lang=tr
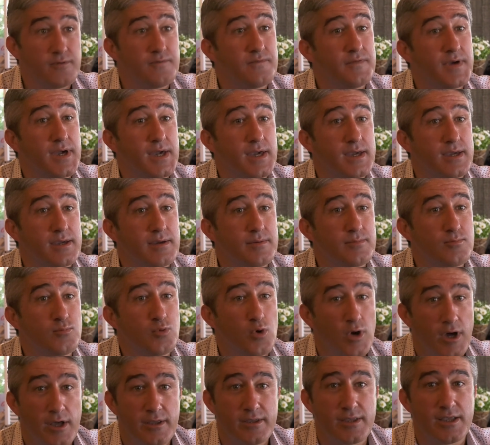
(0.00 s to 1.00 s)
ve
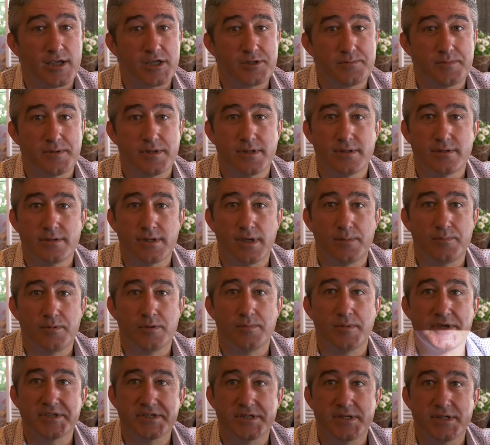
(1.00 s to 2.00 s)
bu antlaşmanın
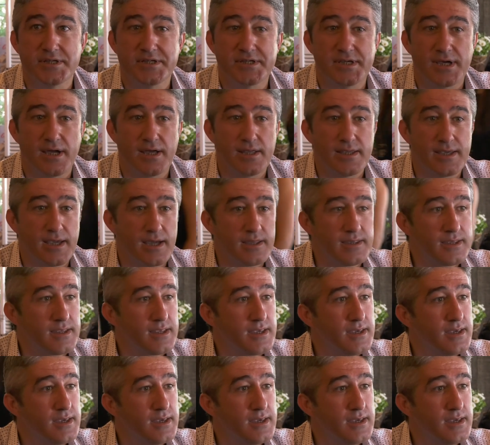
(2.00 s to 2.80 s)
yapılmasını sağlayan